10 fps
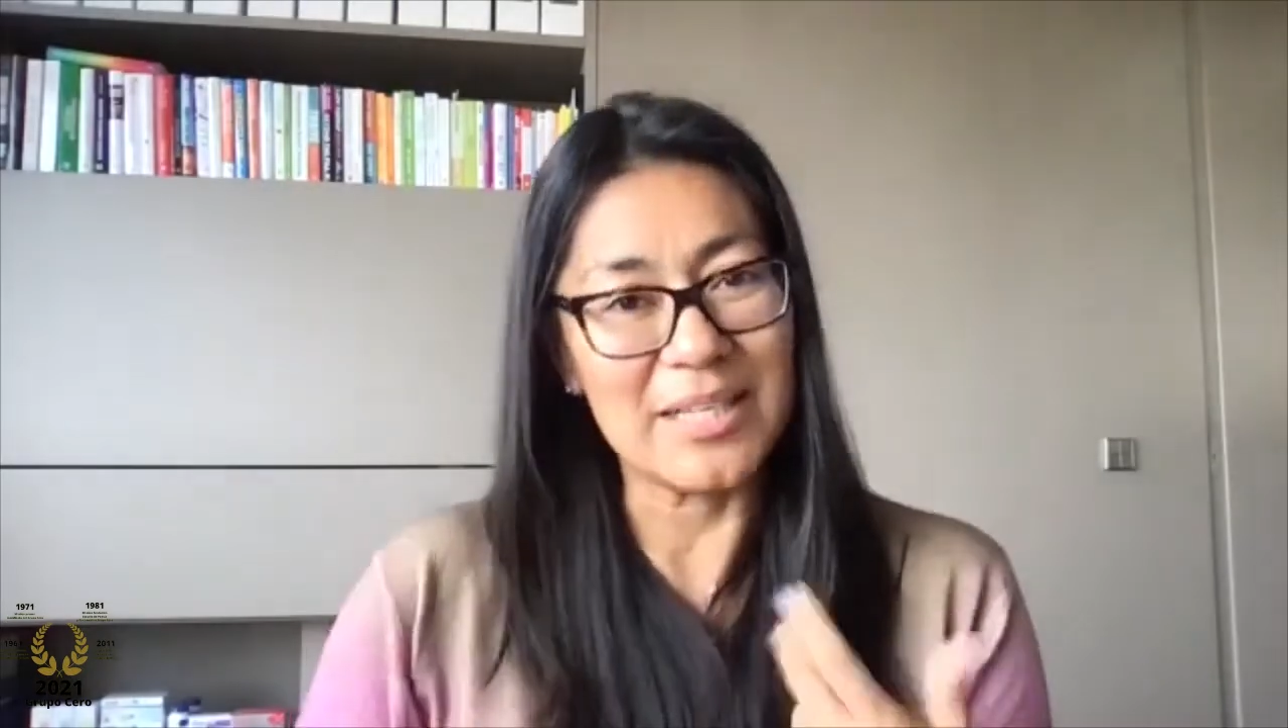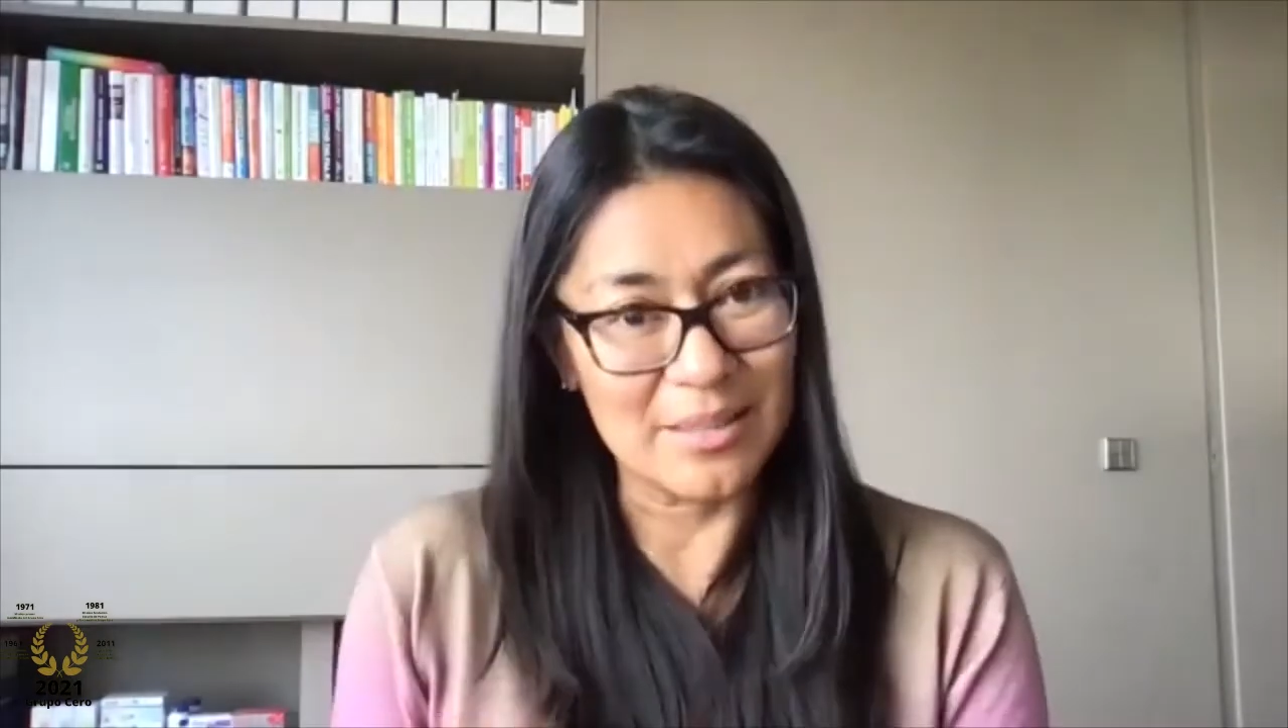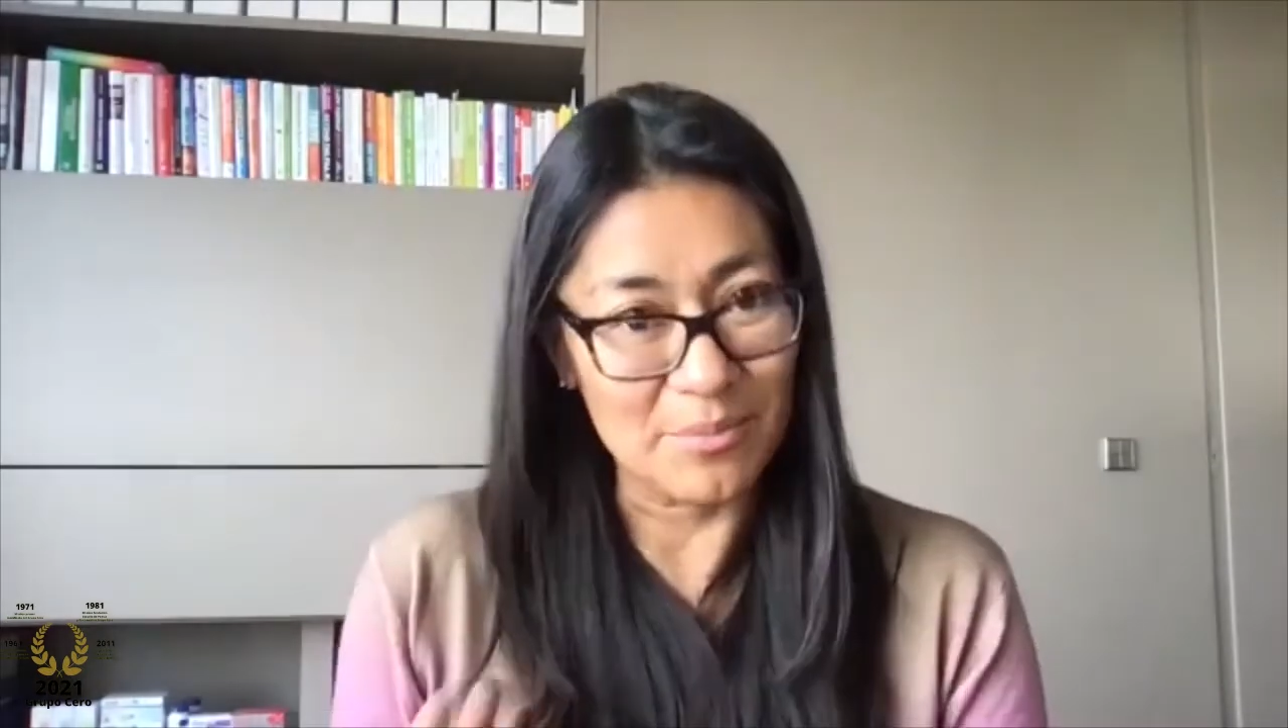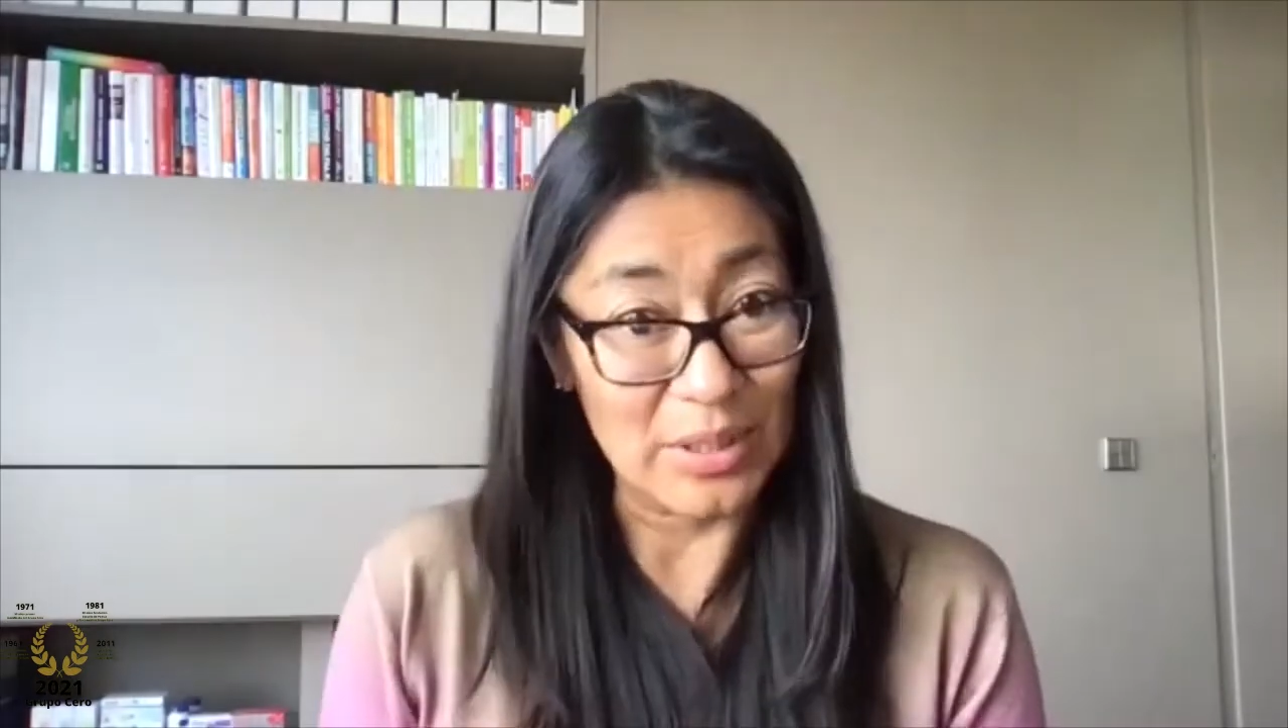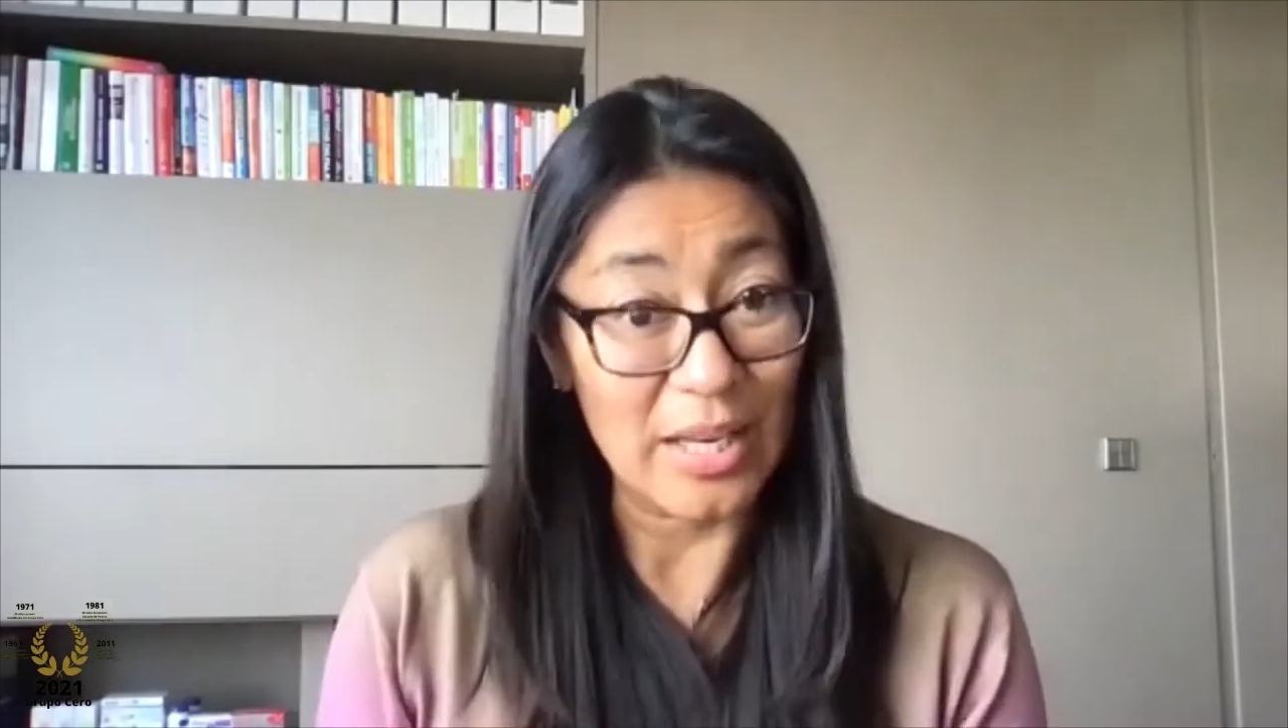
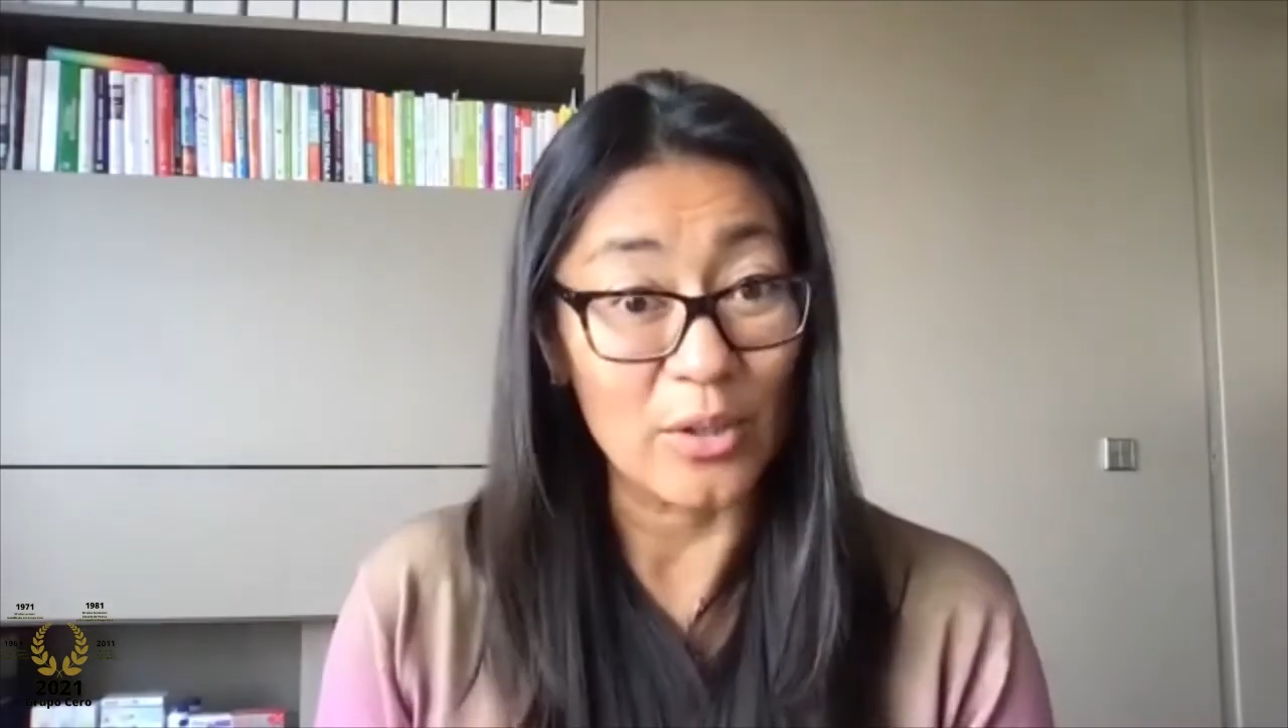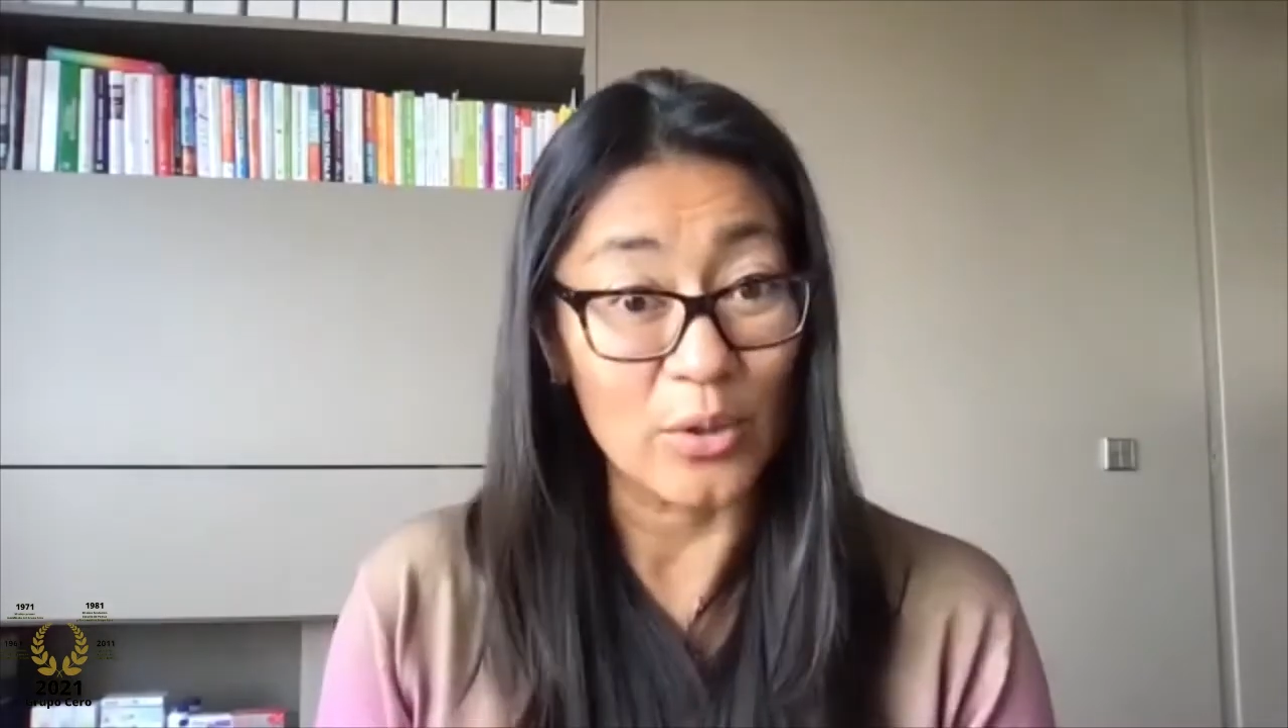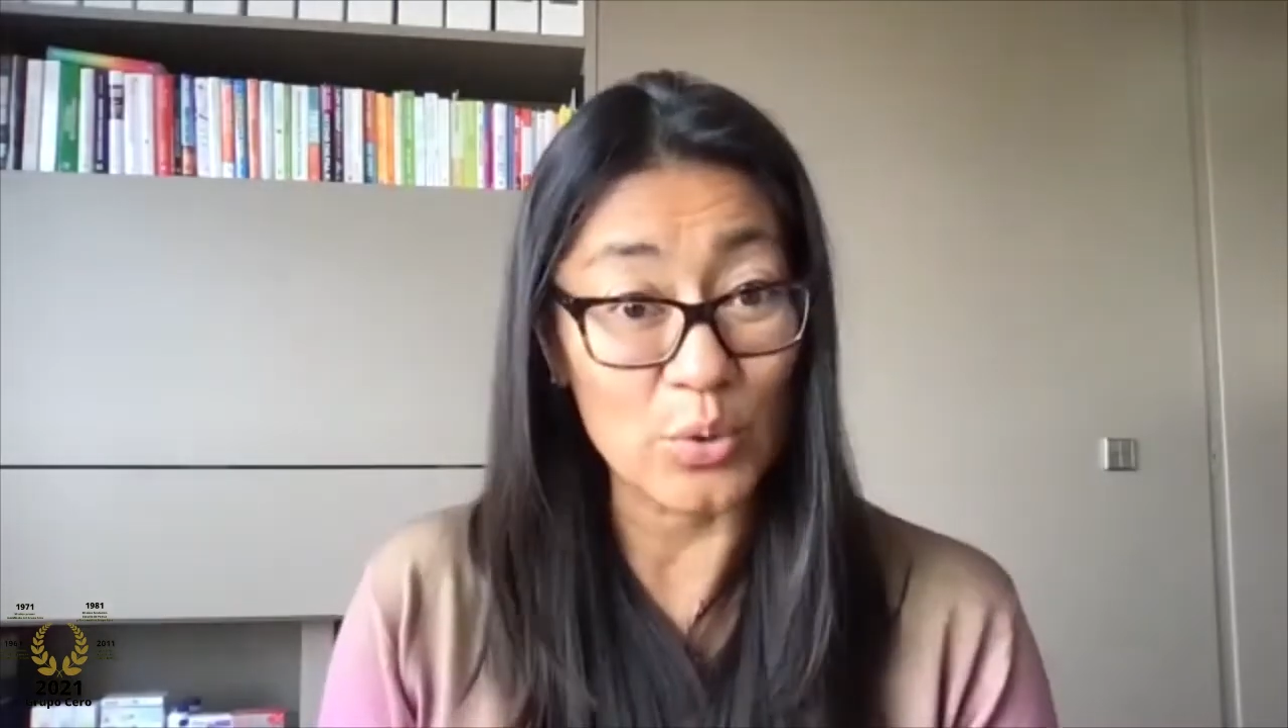estimular los